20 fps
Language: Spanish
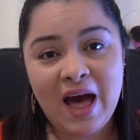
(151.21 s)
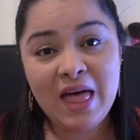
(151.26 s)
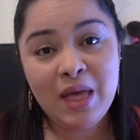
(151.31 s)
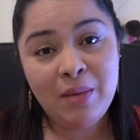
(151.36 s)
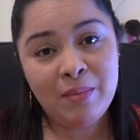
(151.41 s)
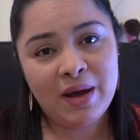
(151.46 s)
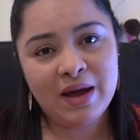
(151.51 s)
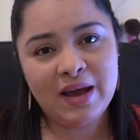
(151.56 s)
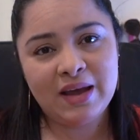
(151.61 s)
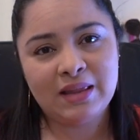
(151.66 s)

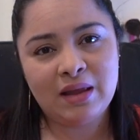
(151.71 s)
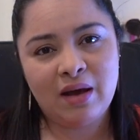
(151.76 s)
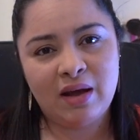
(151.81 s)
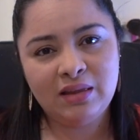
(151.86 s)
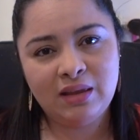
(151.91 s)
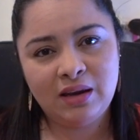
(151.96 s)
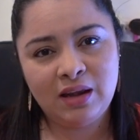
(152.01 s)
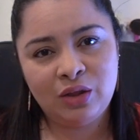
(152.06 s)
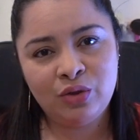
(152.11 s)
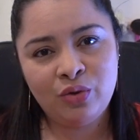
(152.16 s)
Además que
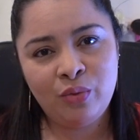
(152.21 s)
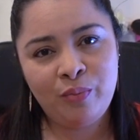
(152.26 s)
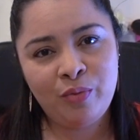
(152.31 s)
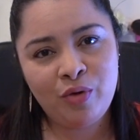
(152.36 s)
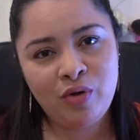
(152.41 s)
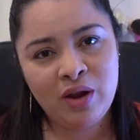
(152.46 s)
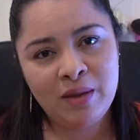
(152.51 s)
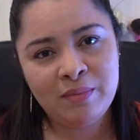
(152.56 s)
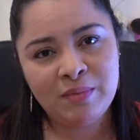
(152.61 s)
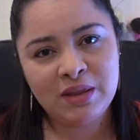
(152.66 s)
estaba teniendo
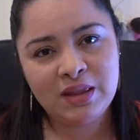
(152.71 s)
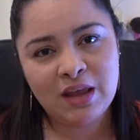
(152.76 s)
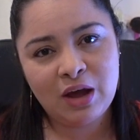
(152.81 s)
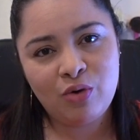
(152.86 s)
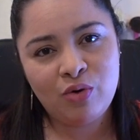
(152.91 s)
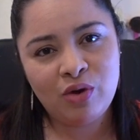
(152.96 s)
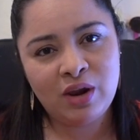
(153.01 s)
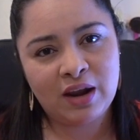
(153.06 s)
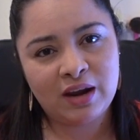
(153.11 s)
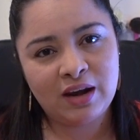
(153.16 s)
problemitas
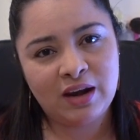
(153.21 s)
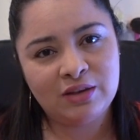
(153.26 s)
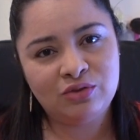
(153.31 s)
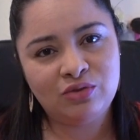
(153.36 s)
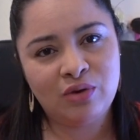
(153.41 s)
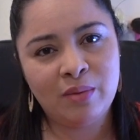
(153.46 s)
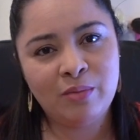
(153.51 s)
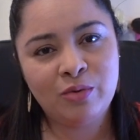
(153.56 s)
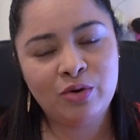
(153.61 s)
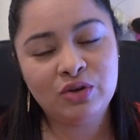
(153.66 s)
con la
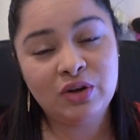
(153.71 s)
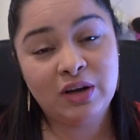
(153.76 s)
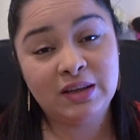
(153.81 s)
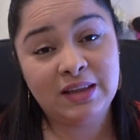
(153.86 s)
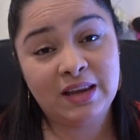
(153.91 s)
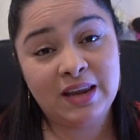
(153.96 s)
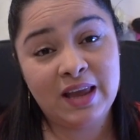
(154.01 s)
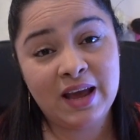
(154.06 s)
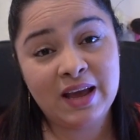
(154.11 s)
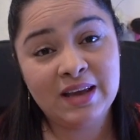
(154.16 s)
relación amorosa que
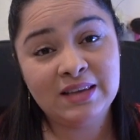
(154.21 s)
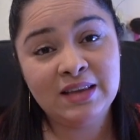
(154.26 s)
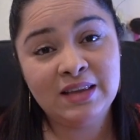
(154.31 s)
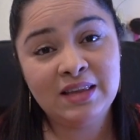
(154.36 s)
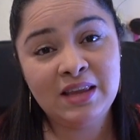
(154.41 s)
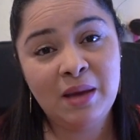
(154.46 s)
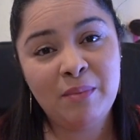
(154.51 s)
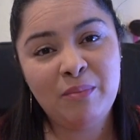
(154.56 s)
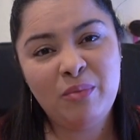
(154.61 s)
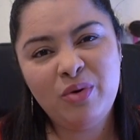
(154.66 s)
tenía en ese
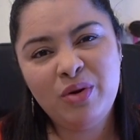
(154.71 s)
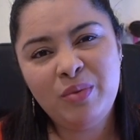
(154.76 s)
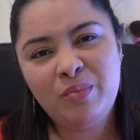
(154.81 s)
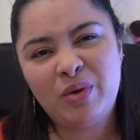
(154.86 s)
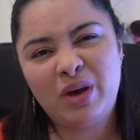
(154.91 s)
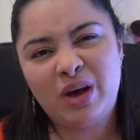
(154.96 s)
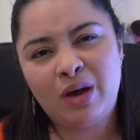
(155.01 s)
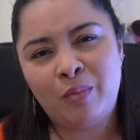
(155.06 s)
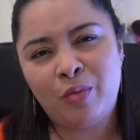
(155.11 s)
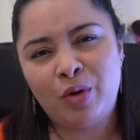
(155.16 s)
tiempo y
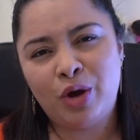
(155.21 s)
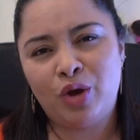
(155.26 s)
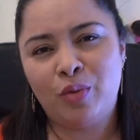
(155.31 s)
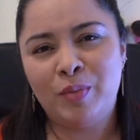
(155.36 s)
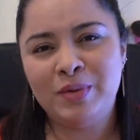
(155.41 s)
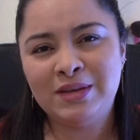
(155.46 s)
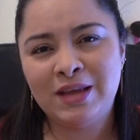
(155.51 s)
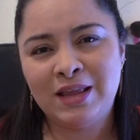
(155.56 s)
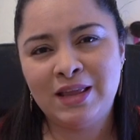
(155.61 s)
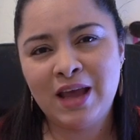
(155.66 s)
pues como que no
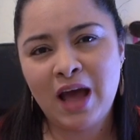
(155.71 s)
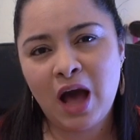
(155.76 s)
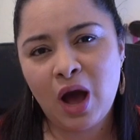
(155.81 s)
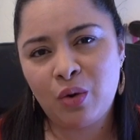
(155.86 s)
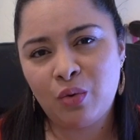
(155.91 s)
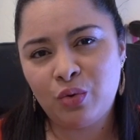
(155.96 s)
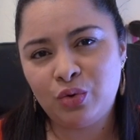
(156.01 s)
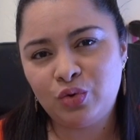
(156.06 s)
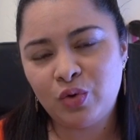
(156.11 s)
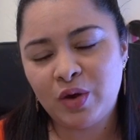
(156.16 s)
me sentía a
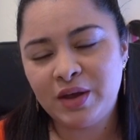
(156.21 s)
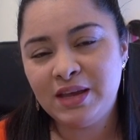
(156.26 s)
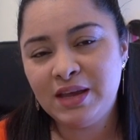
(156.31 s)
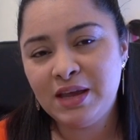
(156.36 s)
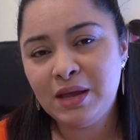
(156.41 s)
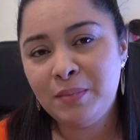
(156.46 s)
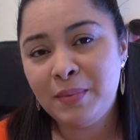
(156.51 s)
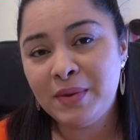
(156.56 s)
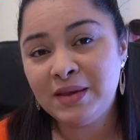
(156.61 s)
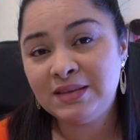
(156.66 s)
gusto ahí
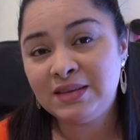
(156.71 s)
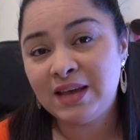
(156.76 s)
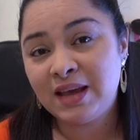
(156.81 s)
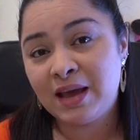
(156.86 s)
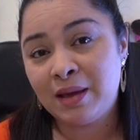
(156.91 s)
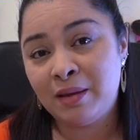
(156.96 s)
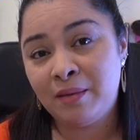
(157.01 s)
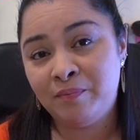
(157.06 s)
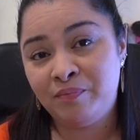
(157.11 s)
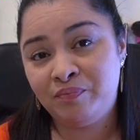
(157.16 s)
y pensé
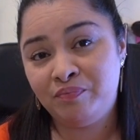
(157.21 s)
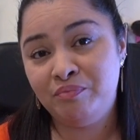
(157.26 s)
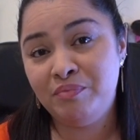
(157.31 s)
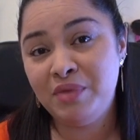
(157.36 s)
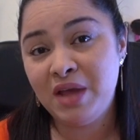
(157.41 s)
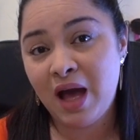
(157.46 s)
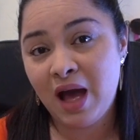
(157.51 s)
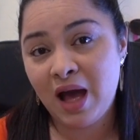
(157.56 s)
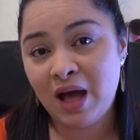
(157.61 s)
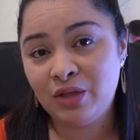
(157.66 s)
que
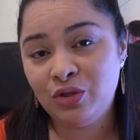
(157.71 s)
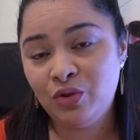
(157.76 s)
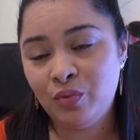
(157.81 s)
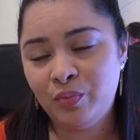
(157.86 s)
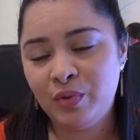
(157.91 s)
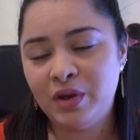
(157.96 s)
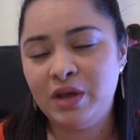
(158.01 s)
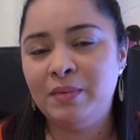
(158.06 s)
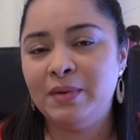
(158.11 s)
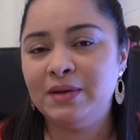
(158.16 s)
viajando
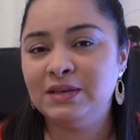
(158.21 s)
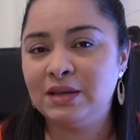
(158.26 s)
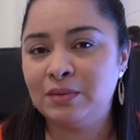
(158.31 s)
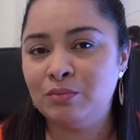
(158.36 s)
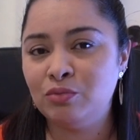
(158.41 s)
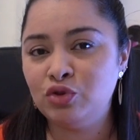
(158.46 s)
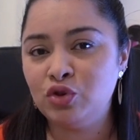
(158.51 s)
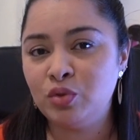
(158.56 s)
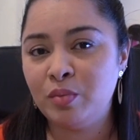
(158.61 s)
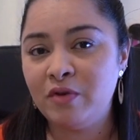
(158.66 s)
pues iba a ser
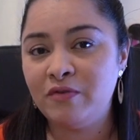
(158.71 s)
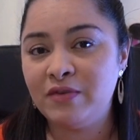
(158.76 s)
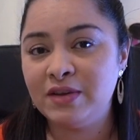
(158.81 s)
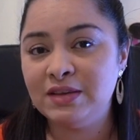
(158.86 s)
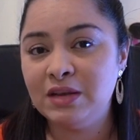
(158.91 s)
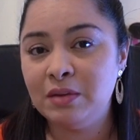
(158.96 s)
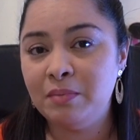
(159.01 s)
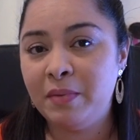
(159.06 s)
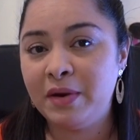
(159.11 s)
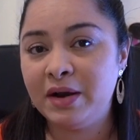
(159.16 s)
mucho más
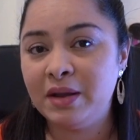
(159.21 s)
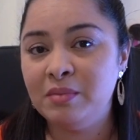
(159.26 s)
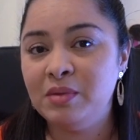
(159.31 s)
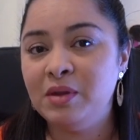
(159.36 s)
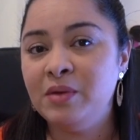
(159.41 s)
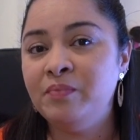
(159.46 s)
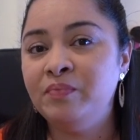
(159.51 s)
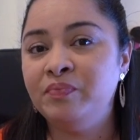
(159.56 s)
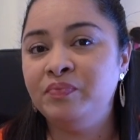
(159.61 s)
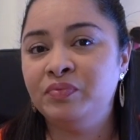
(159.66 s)
fácil para mí